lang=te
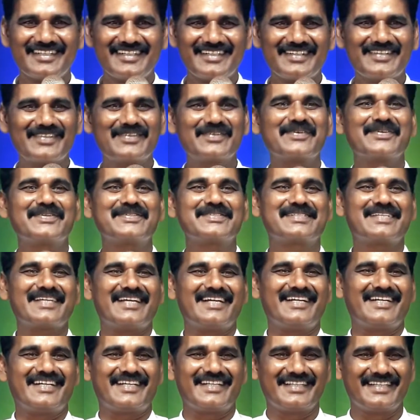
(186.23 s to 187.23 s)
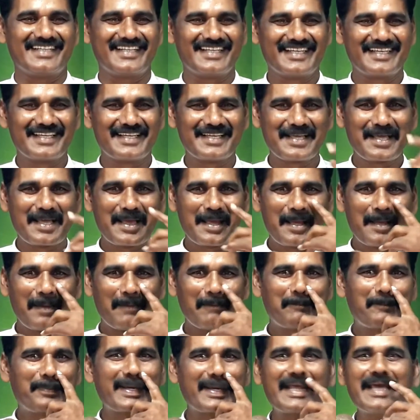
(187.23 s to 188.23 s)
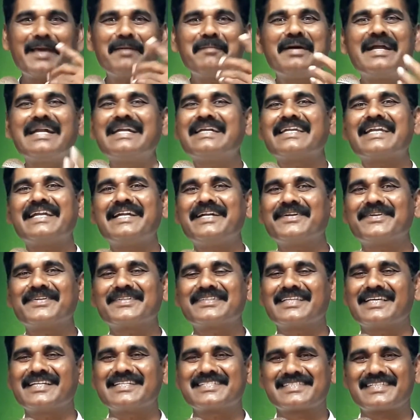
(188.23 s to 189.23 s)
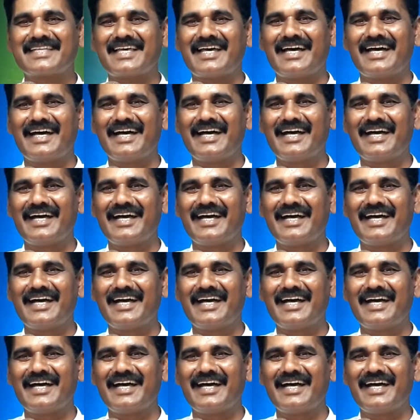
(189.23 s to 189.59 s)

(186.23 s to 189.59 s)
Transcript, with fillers: నువ్వు కూర్చో అంటుంది ప్రేమ అంటే ఏంటో తెలుసా